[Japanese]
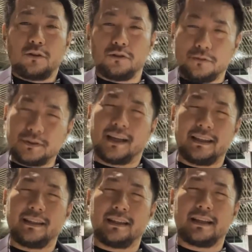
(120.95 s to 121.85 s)
このふた
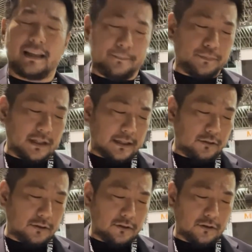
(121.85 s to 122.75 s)
りが、あ
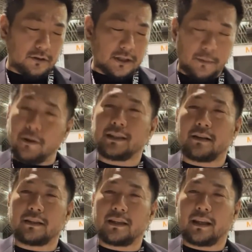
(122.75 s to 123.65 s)
のー、
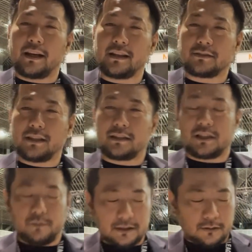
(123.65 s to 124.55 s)
セミファイナルで出れなくなって
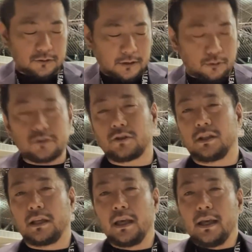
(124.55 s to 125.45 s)
しまったことは本当に